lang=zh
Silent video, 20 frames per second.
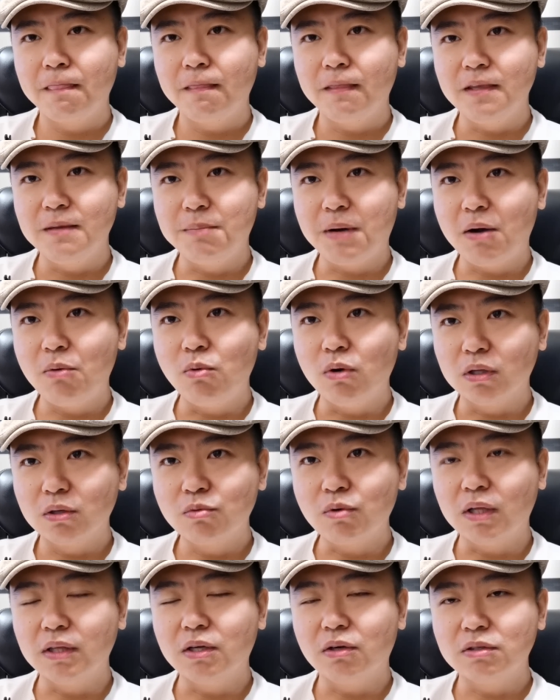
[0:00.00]
你把我的
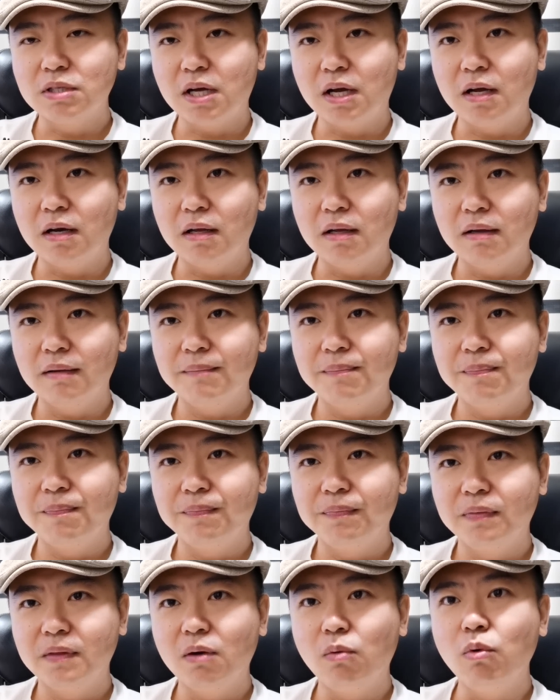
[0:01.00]
管道炸了，
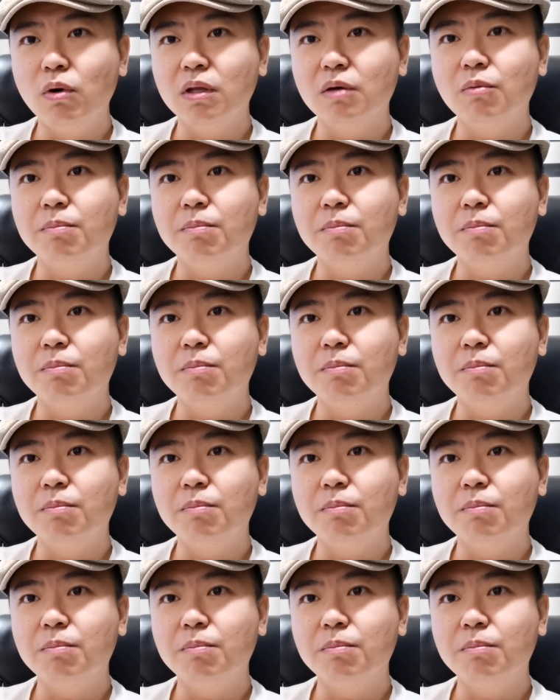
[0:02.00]
那我能